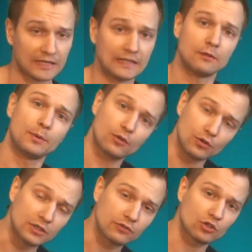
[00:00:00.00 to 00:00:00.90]
Когда вы
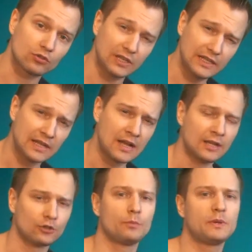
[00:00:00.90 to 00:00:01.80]
приходите в шестой лад,
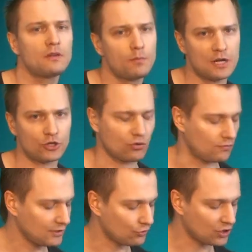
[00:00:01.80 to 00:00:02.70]
то первый пальчик
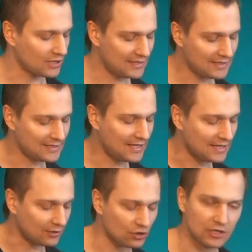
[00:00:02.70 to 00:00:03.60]
у вас уже здесь
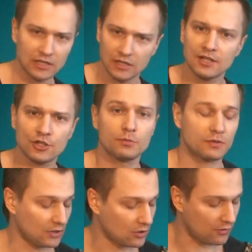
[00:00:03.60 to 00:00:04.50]
стоит. То есть не, не должно
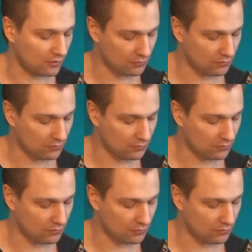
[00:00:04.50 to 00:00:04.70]
быть вот такого.